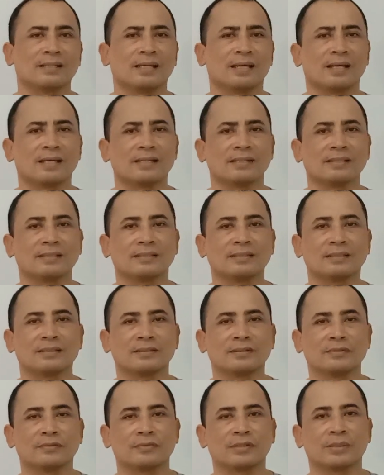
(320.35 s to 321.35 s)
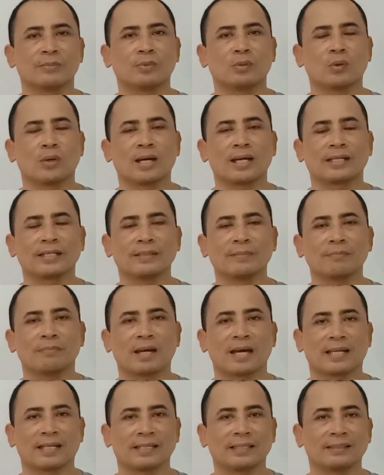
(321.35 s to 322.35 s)
dan Februari
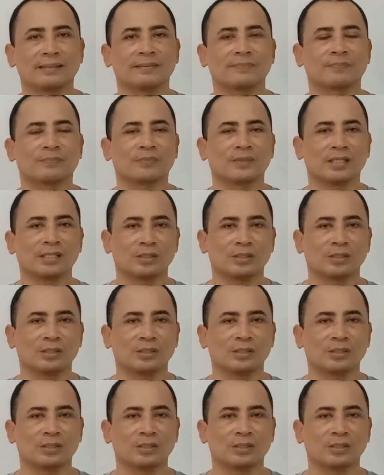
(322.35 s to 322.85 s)
Maret